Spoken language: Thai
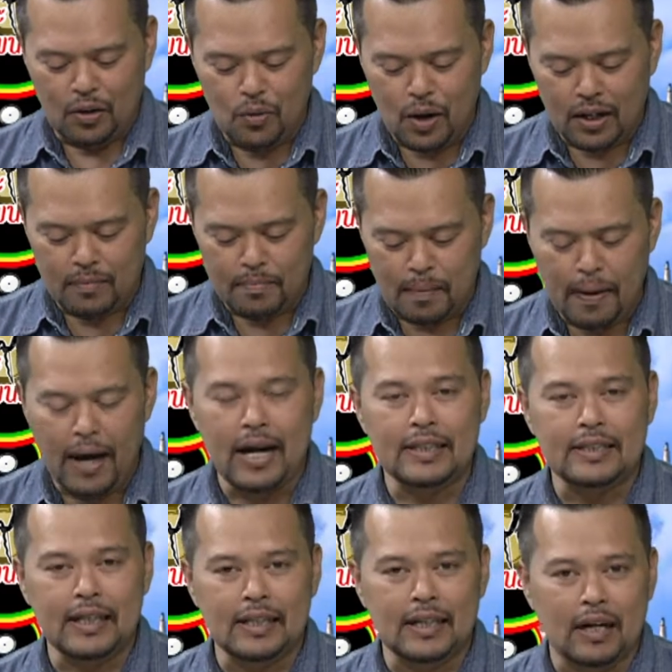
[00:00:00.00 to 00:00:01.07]
ล่วงหรือป้ารา
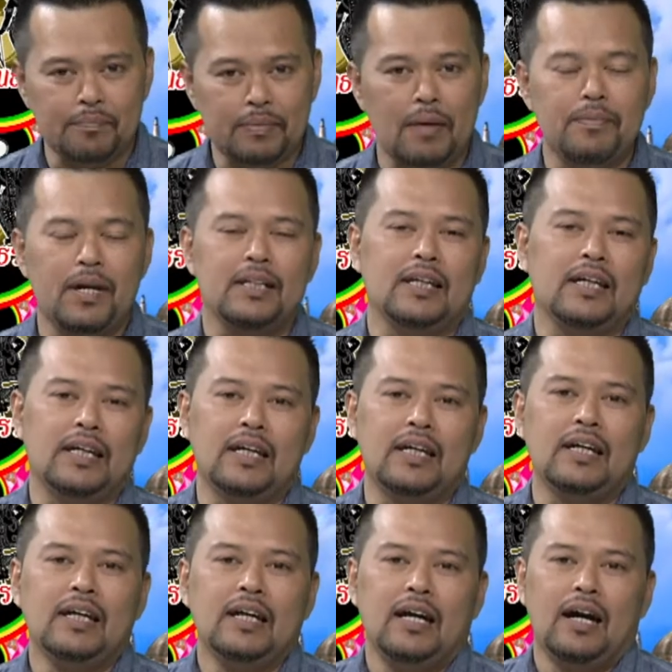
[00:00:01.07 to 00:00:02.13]
เชนนะครับทำหน้าที่
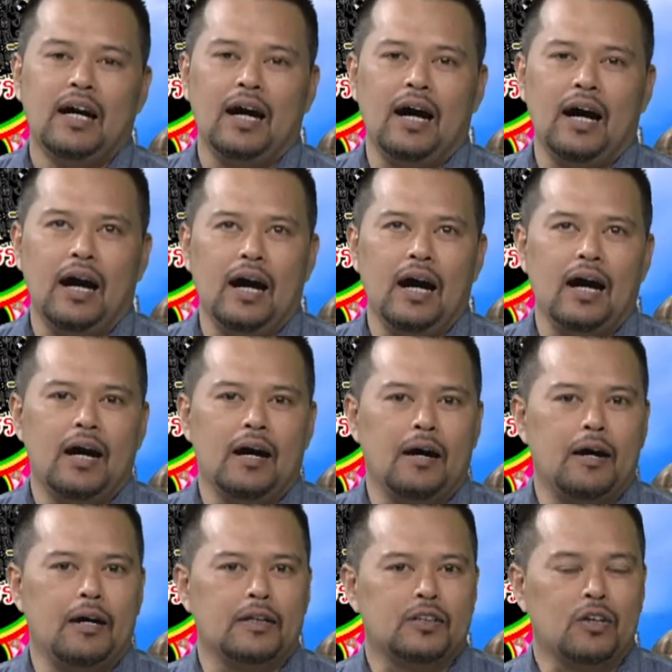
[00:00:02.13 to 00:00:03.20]

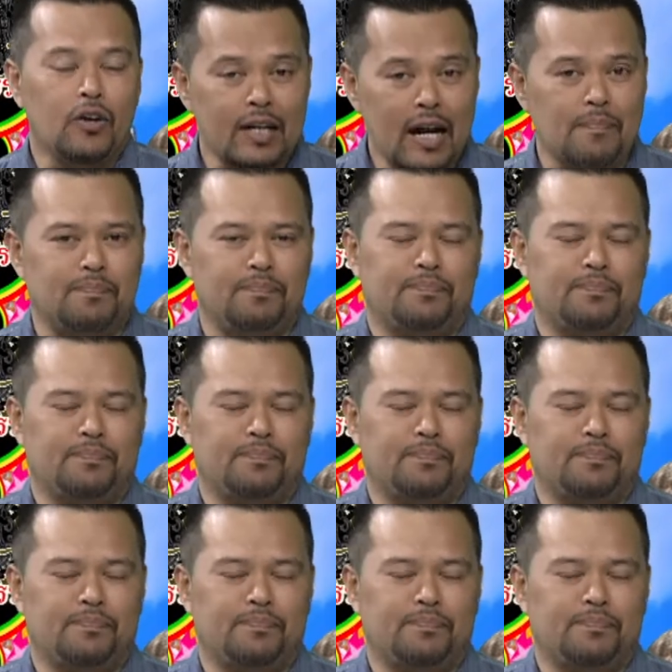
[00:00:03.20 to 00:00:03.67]
ต้อนรับ